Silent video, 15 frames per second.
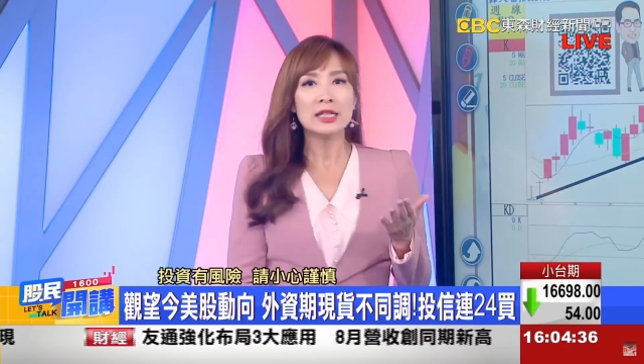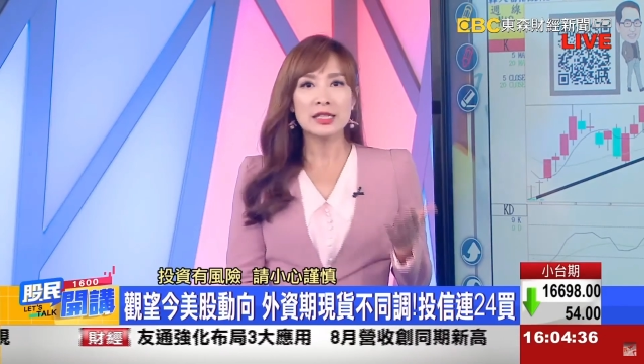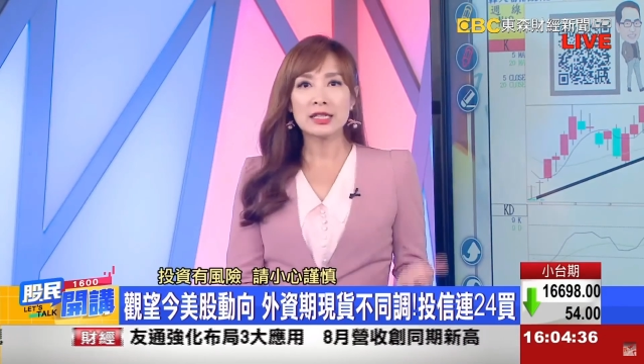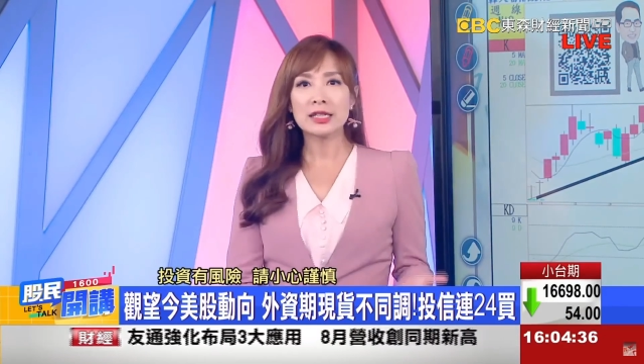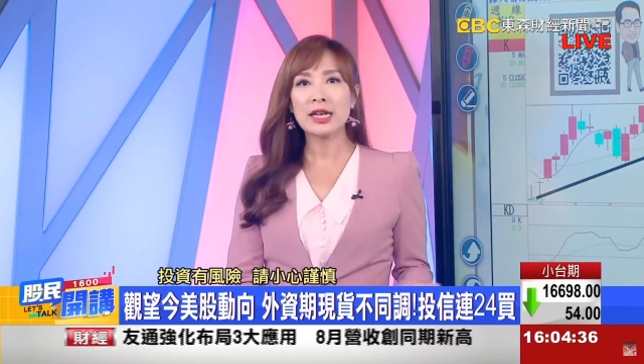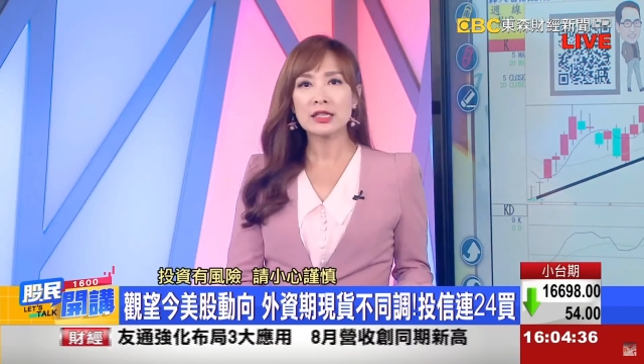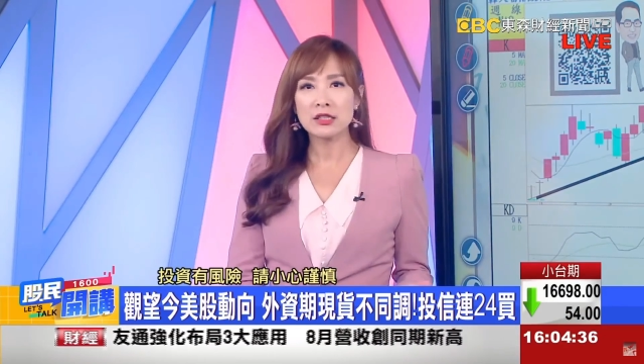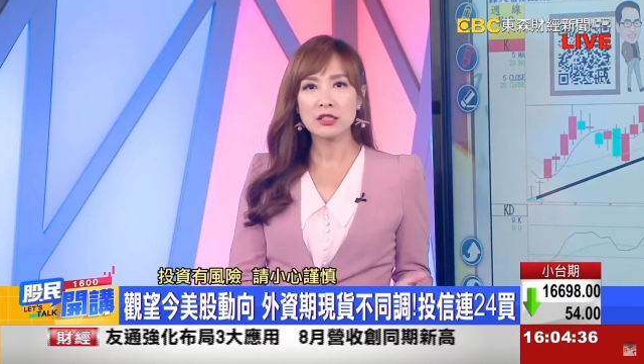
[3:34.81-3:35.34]

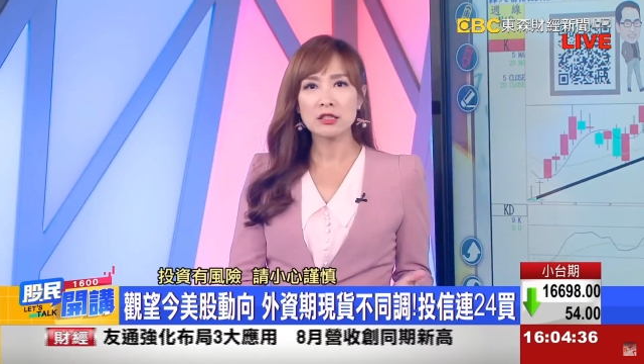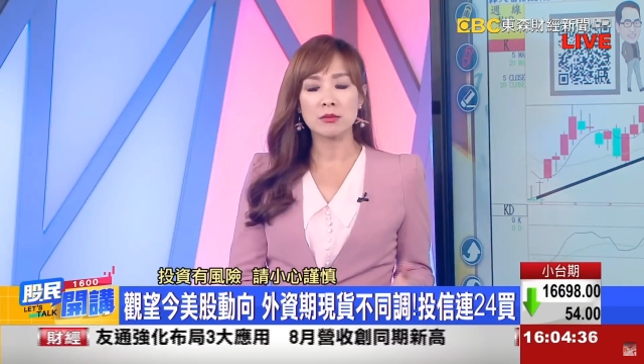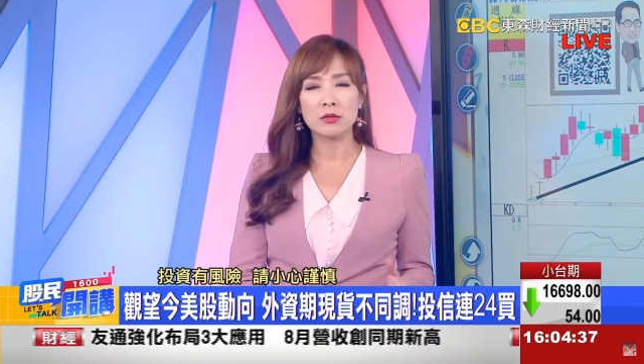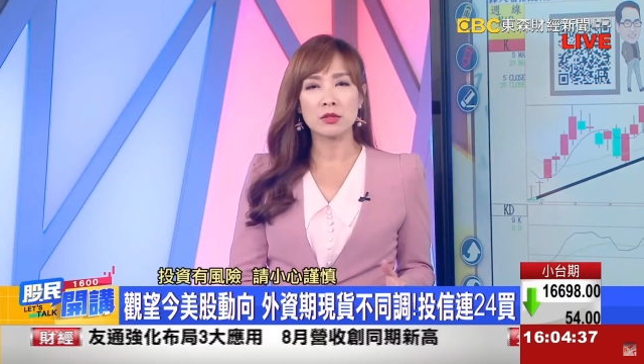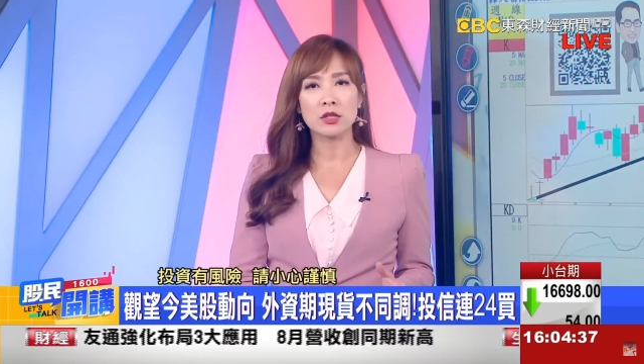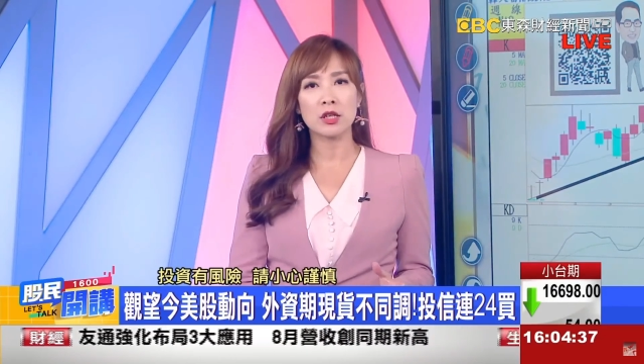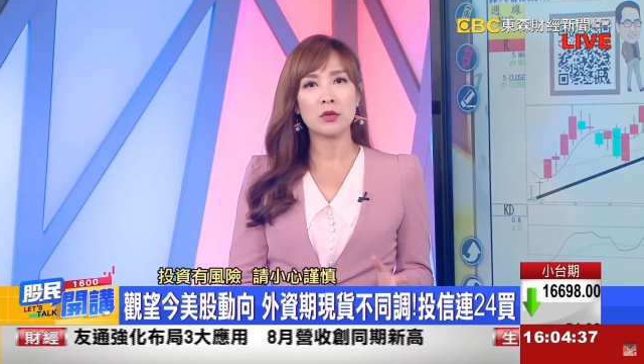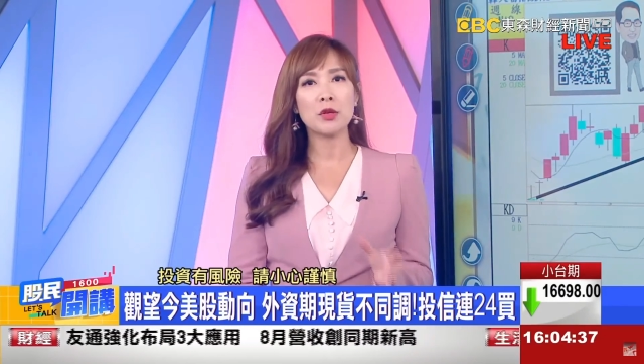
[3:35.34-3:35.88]
期待是什
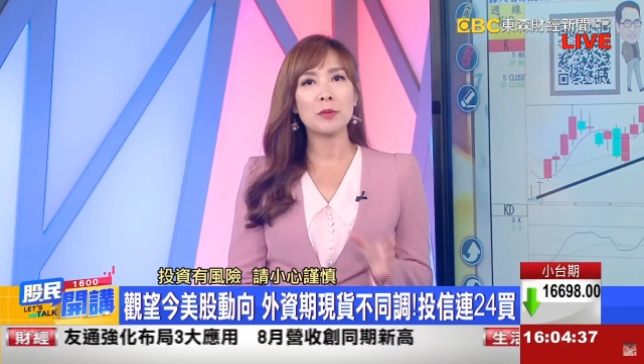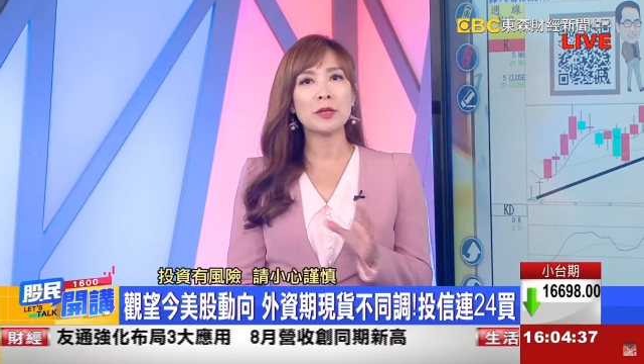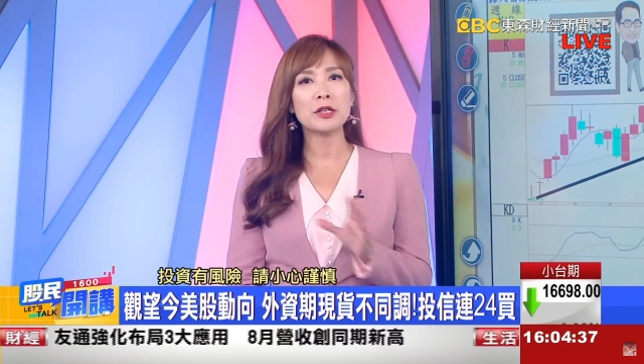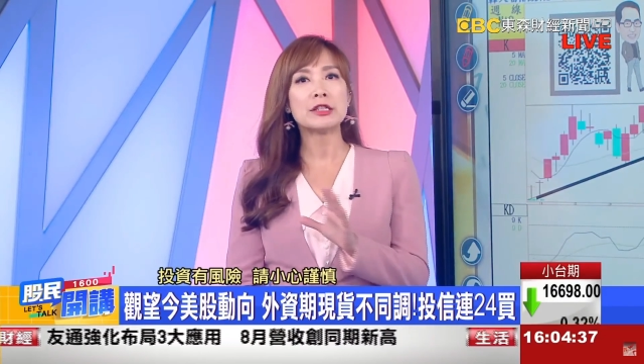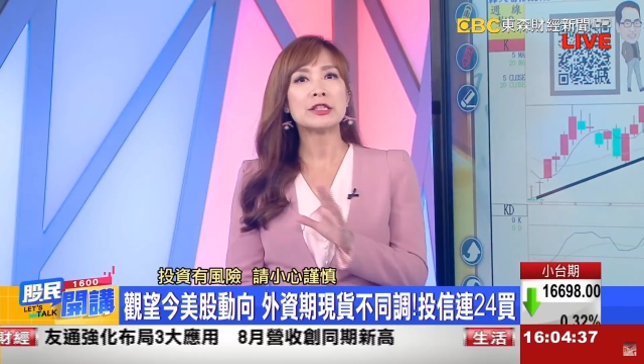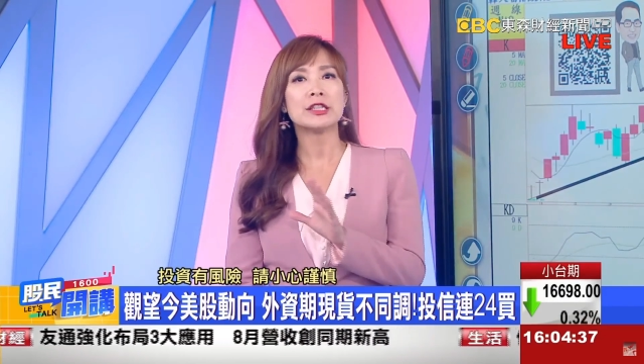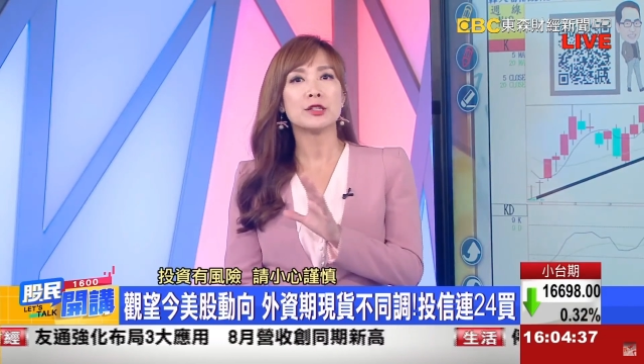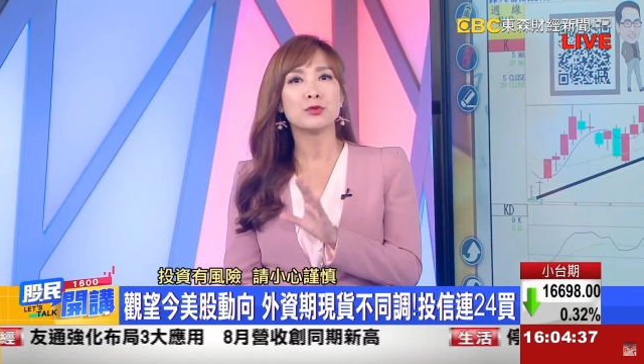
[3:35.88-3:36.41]
么呢？因为
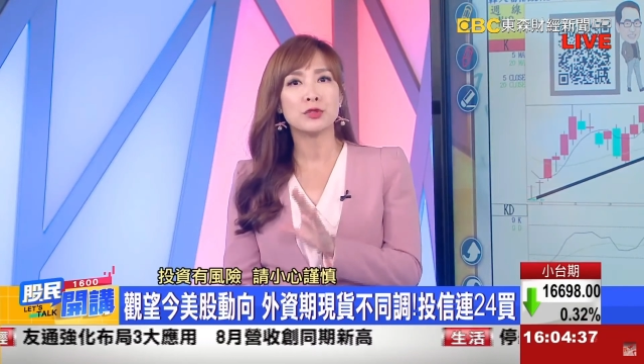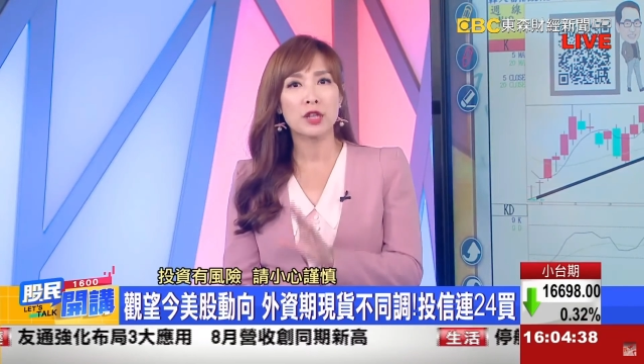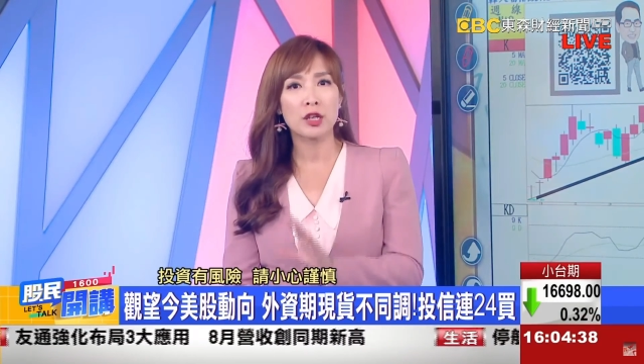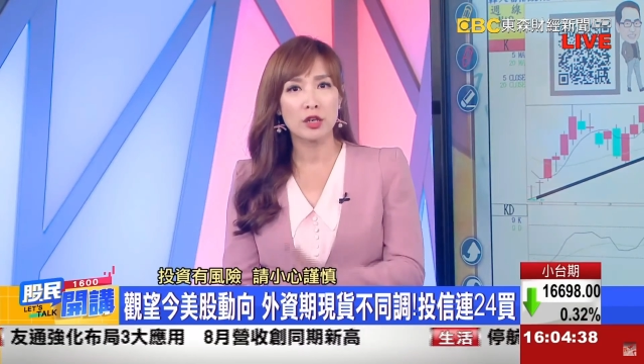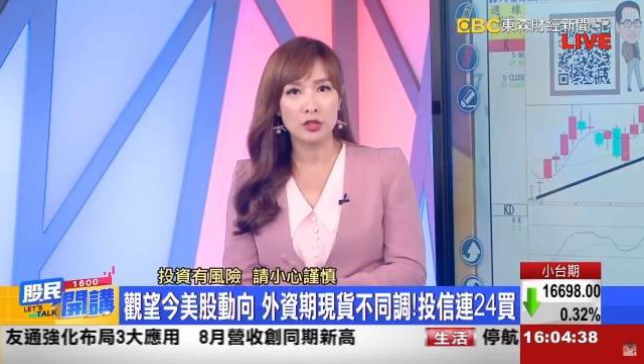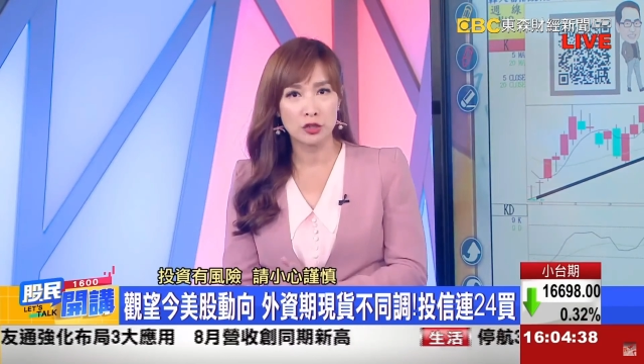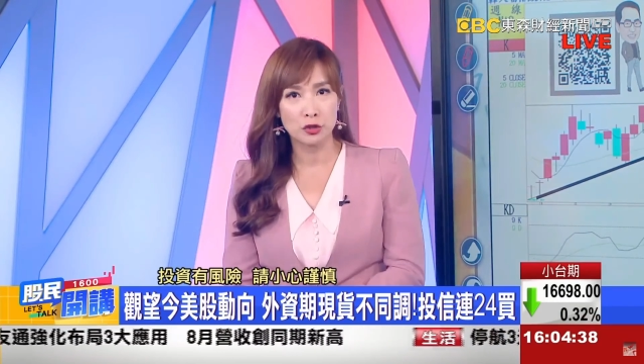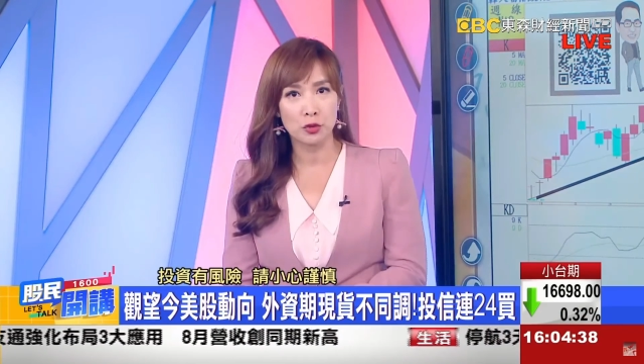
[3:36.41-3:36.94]
毕竟进入
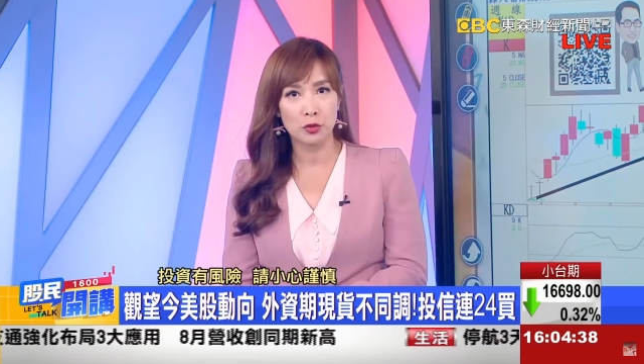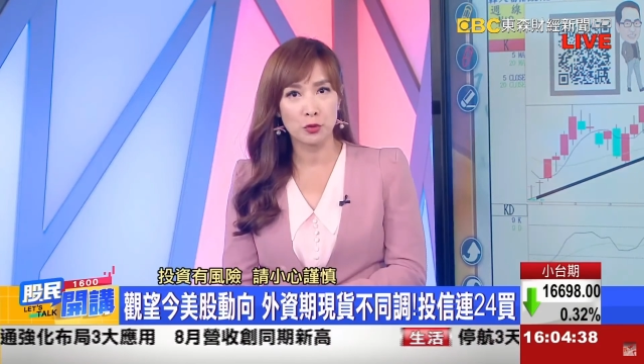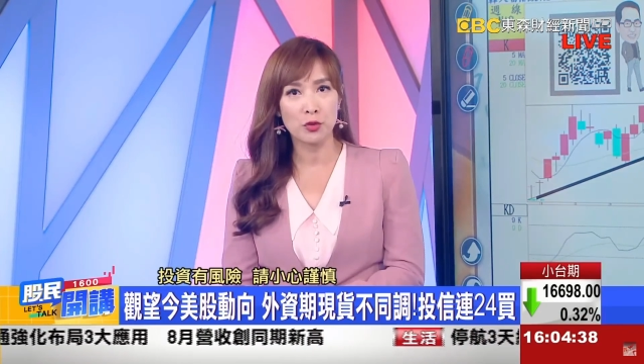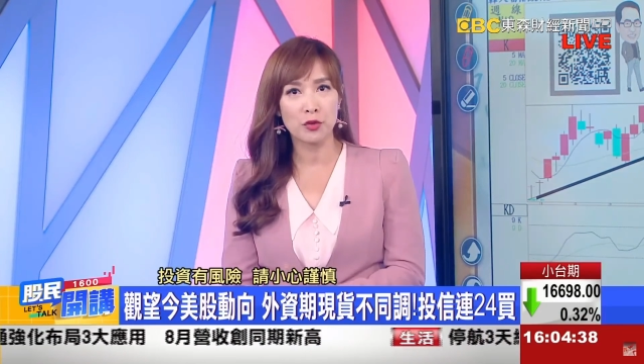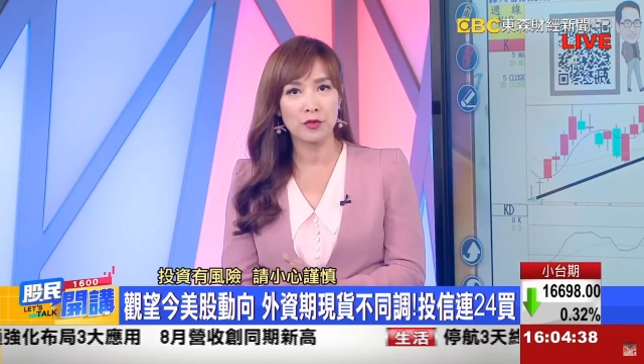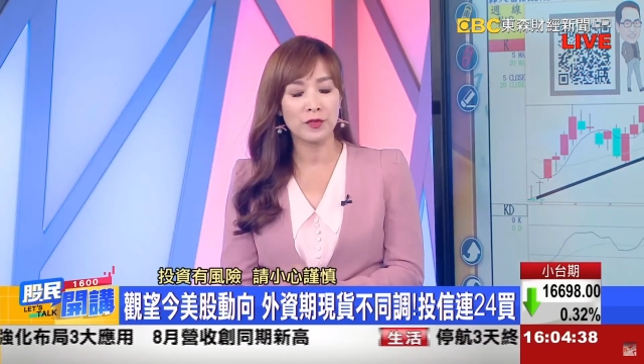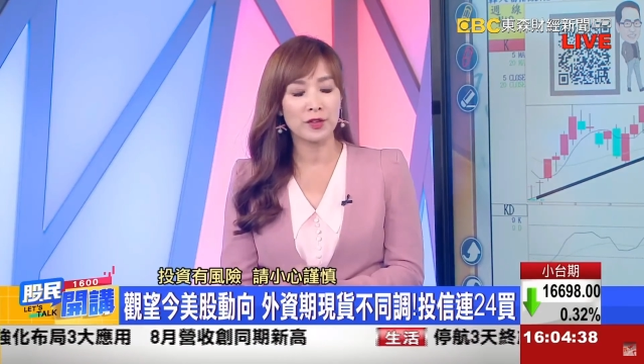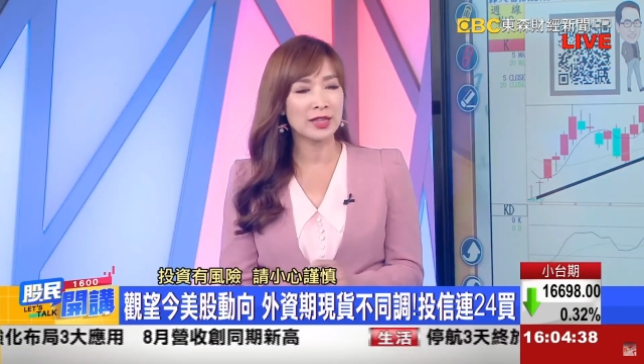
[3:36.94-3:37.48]
到了九
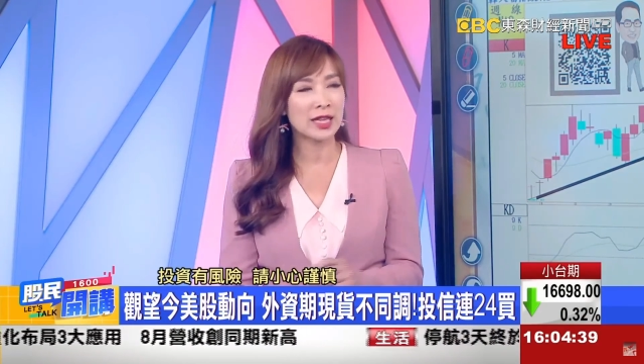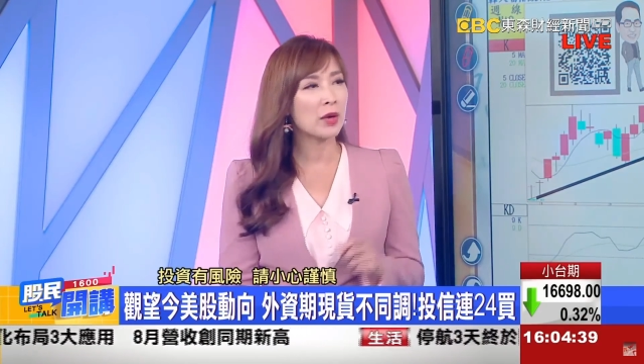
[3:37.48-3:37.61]
月份，